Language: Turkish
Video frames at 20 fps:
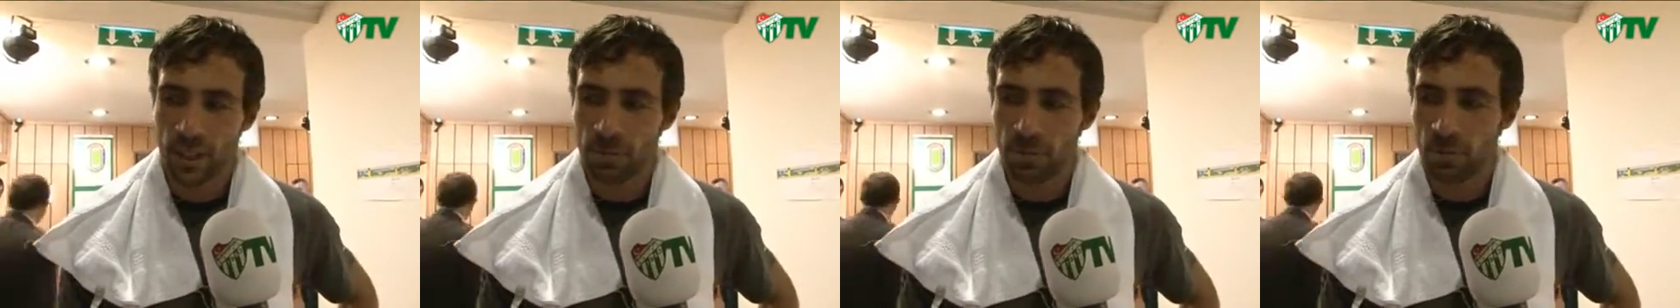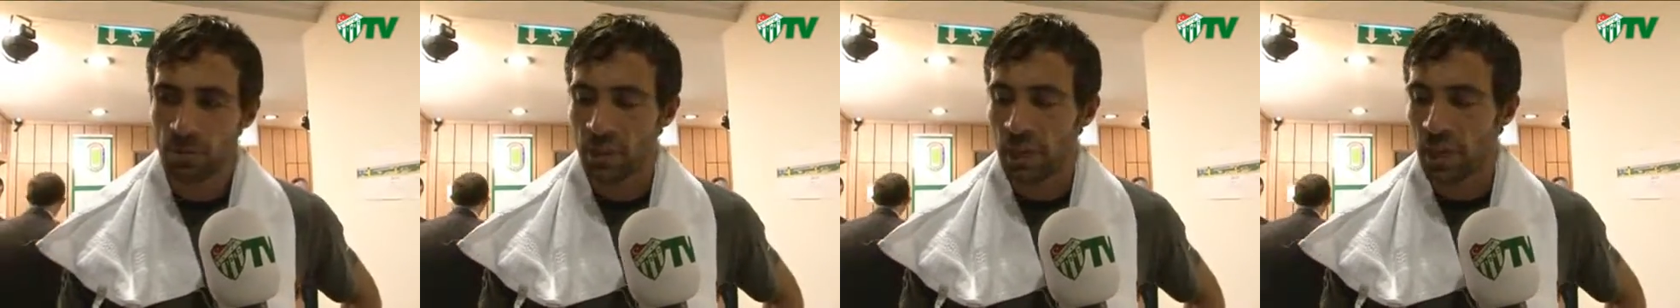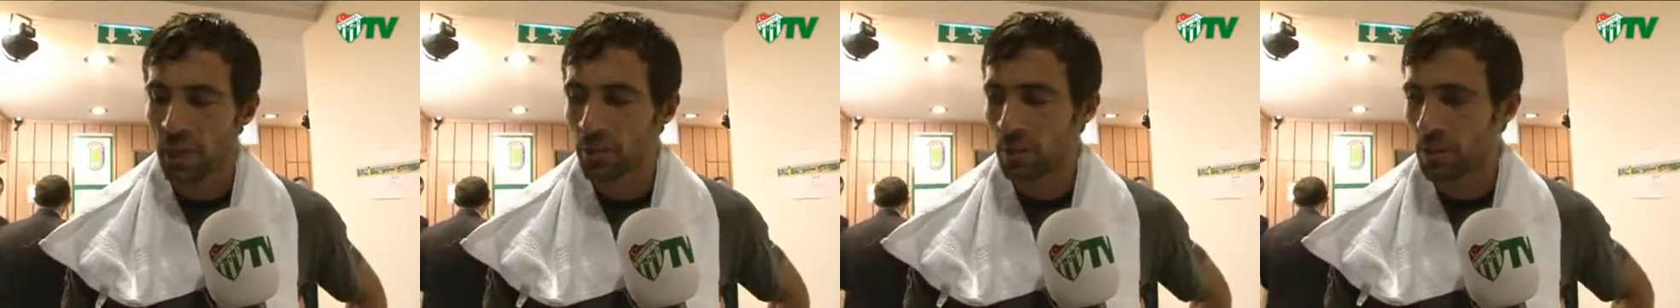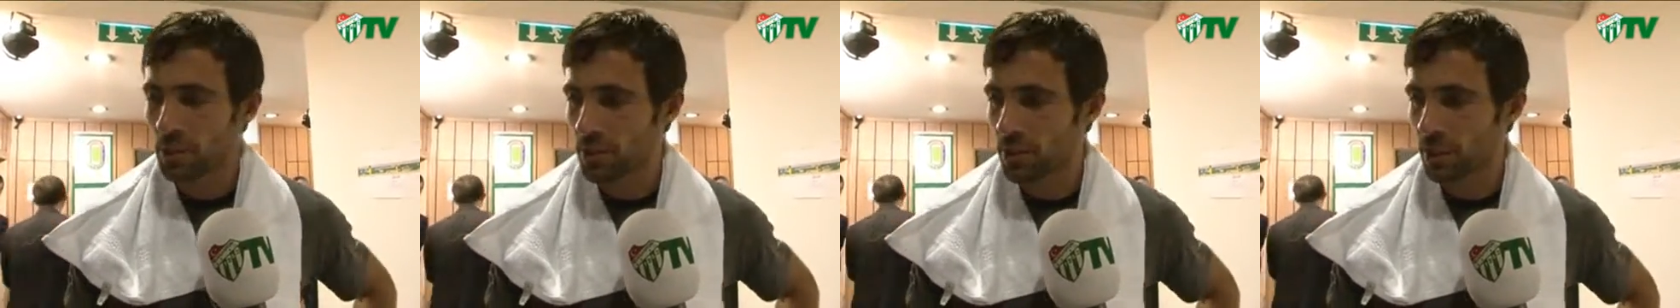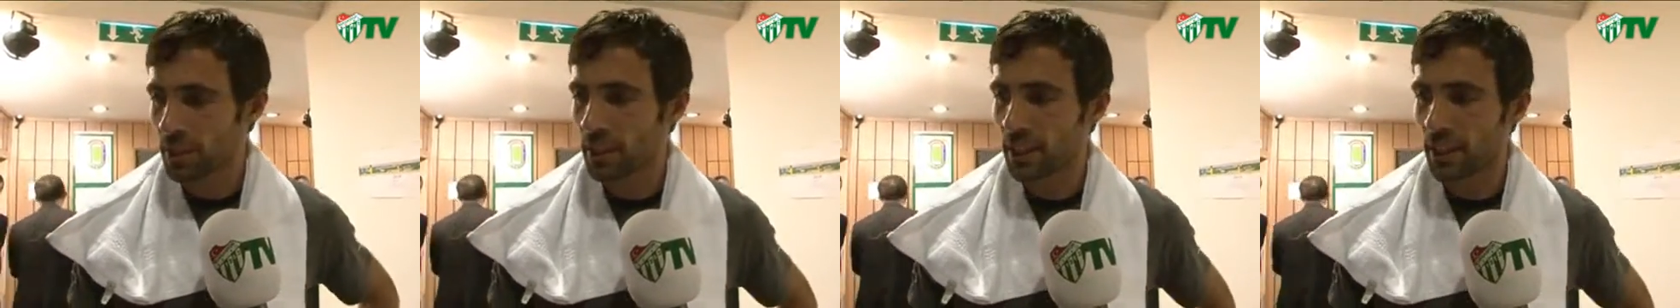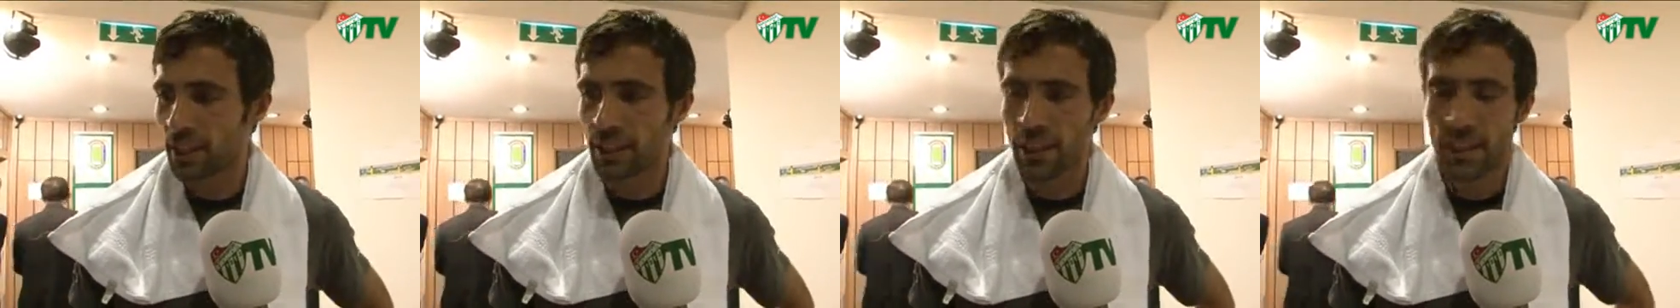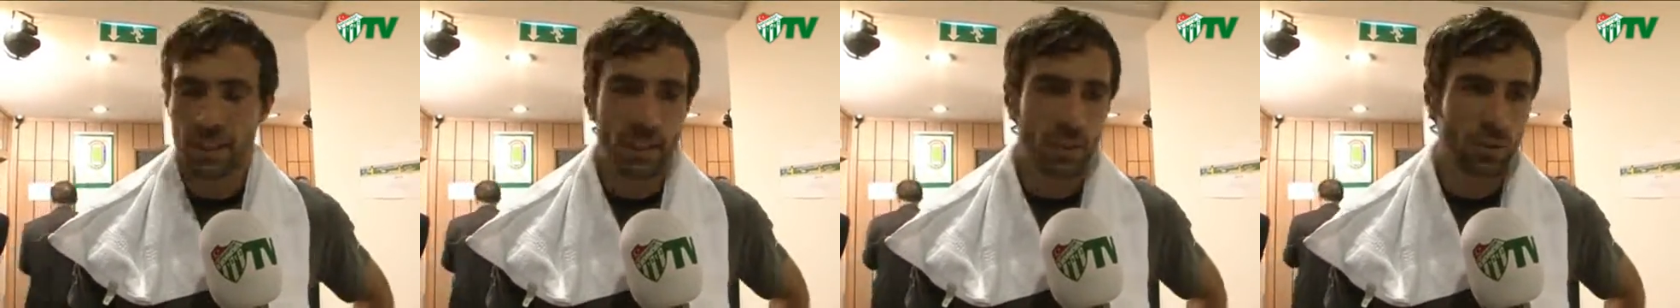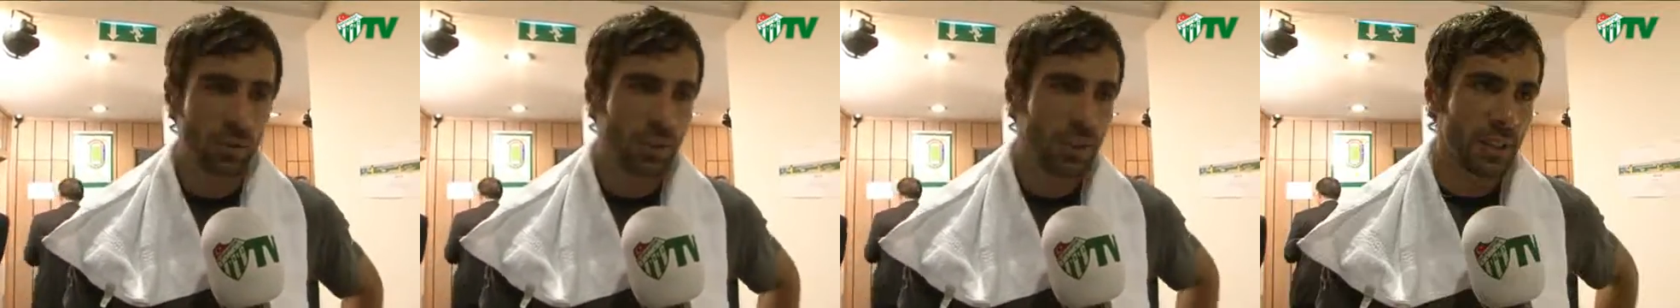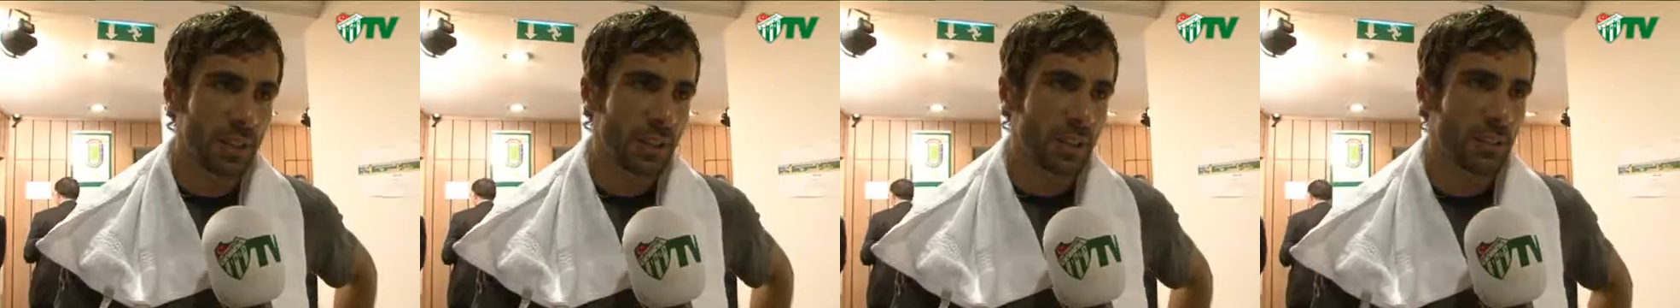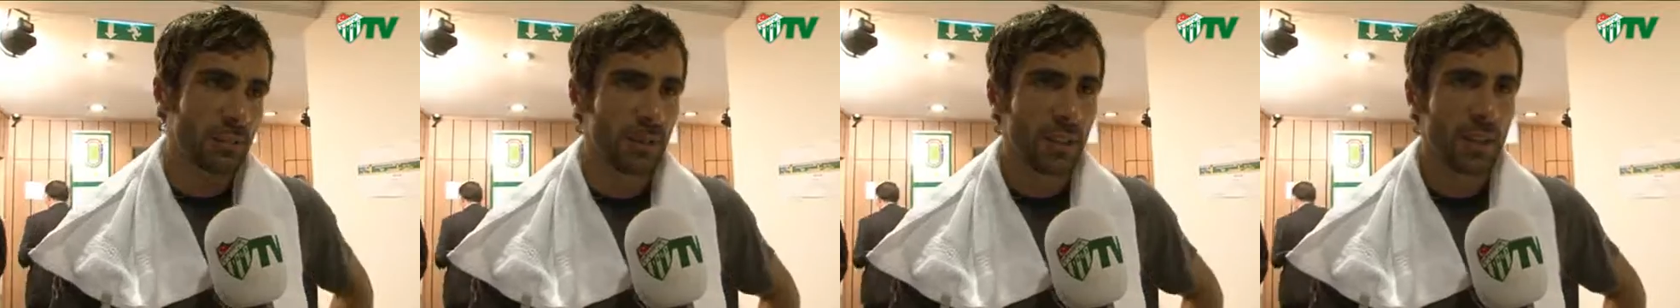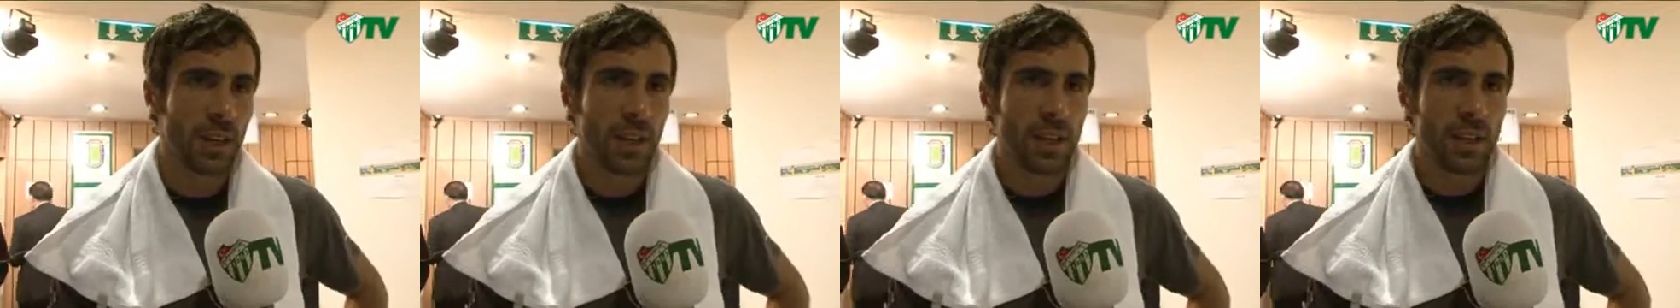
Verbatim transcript: mı veya başka nedenlerden dolayısı mı